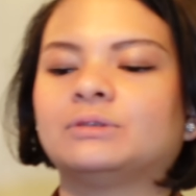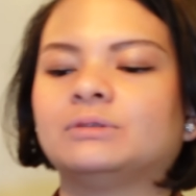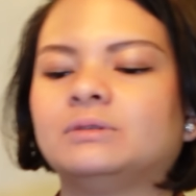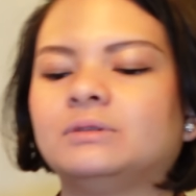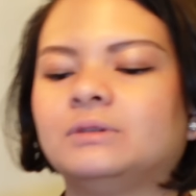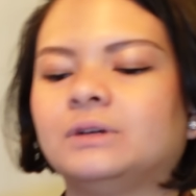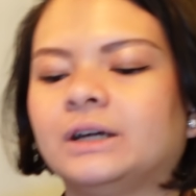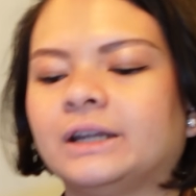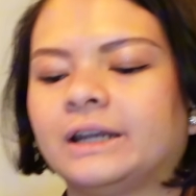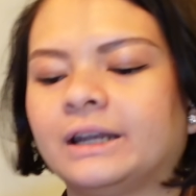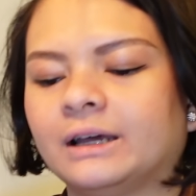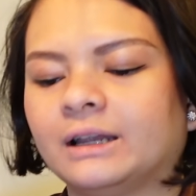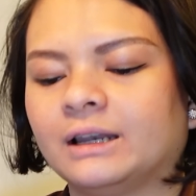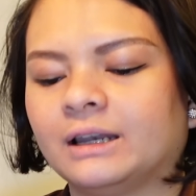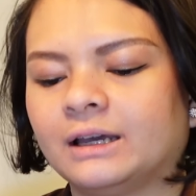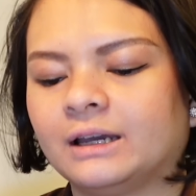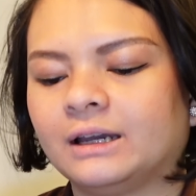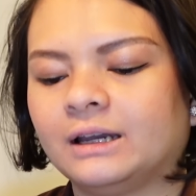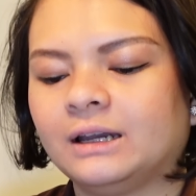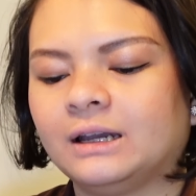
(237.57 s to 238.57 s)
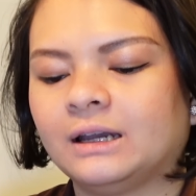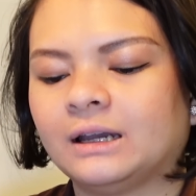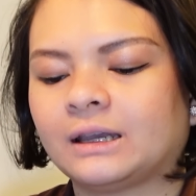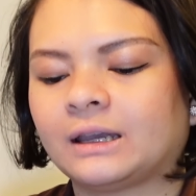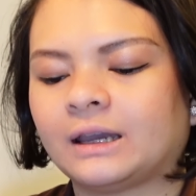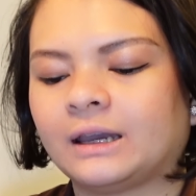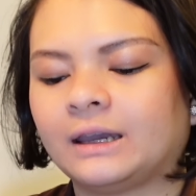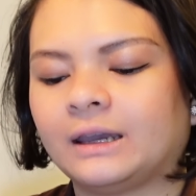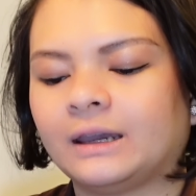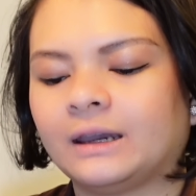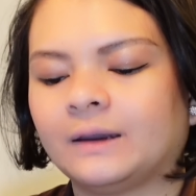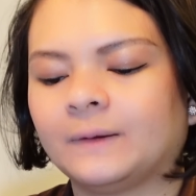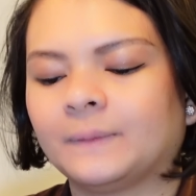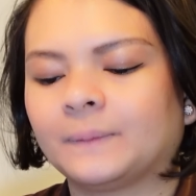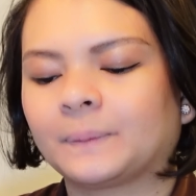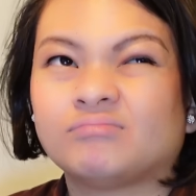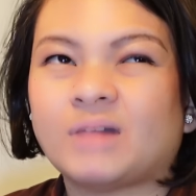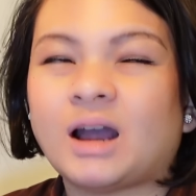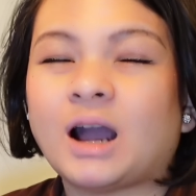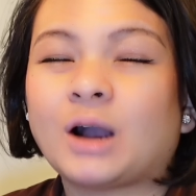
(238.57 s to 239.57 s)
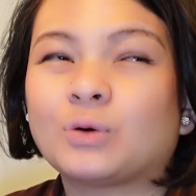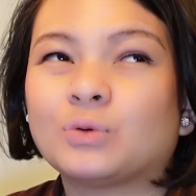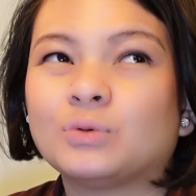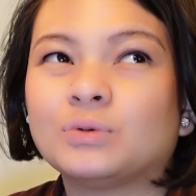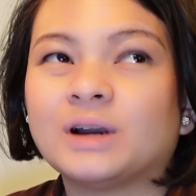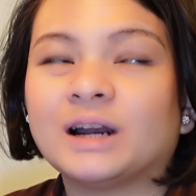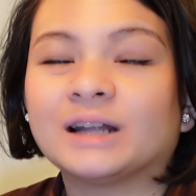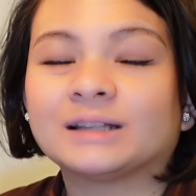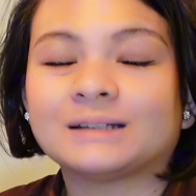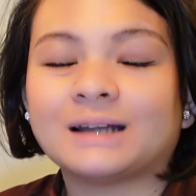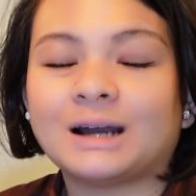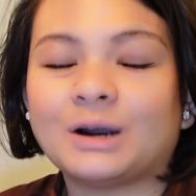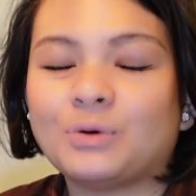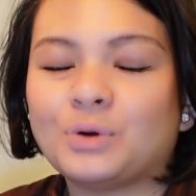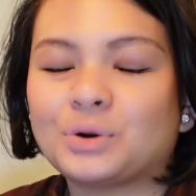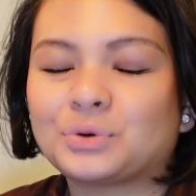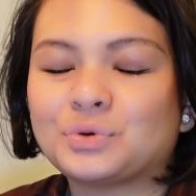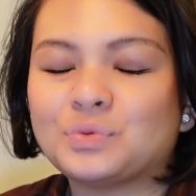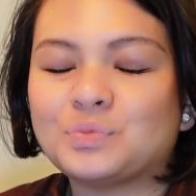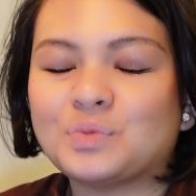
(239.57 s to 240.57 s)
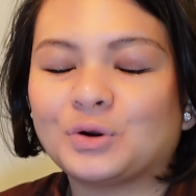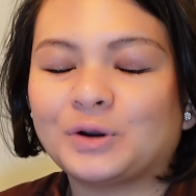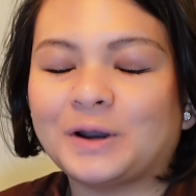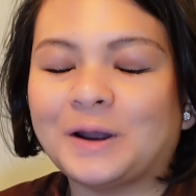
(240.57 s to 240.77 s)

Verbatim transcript: tuh adalah kayak aku nggak tahu aku mau